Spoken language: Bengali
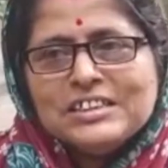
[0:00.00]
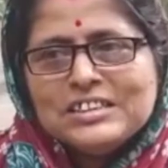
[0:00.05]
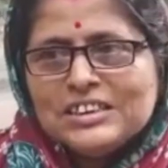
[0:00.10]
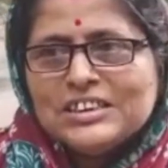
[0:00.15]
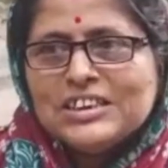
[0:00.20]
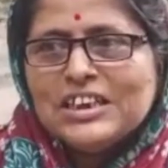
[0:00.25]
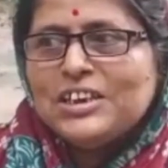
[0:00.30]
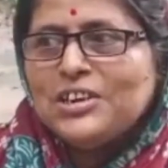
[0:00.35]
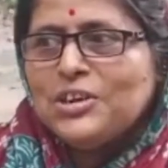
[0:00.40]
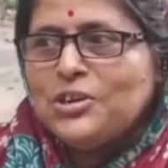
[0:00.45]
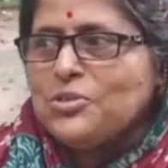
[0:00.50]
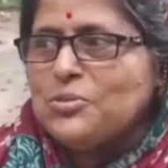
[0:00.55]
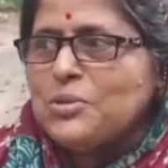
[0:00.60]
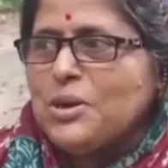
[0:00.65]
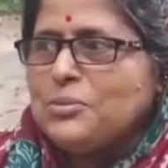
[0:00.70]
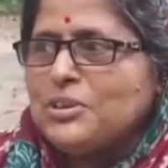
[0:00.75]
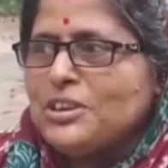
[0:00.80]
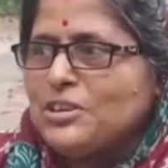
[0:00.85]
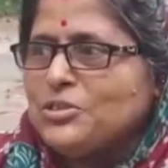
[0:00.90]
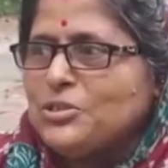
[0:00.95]
তো সেই রকম
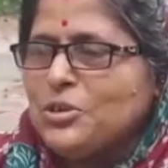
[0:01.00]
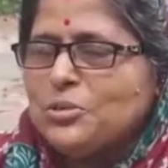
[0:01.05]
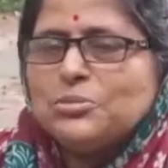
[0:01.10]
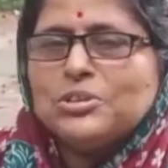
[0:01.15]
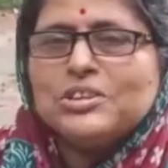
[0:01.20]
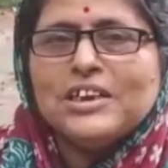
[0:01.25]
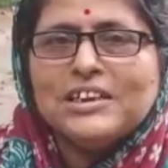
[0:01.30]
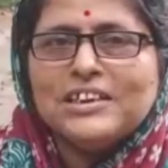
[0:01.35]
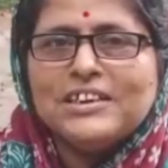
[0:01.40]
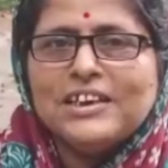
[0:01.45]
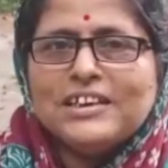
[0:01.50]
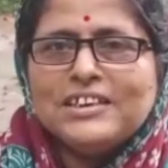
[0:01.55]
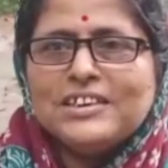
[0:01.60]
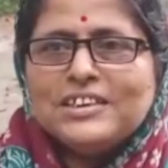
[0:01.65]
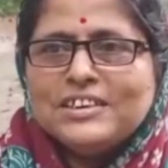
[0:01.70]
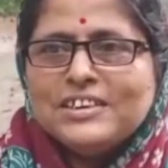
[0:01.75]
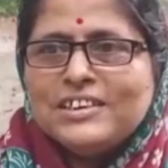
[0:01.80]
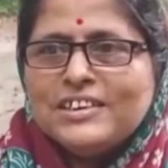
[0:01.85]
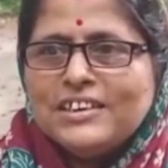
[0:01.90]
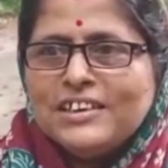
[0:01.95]
আমাদের জমিদারি নাই
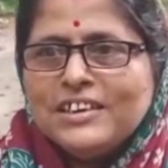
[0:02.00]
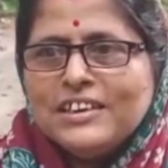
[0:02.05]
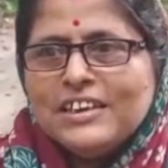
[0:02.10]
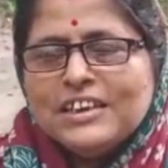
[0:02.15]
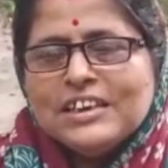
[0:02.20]
ঠিকই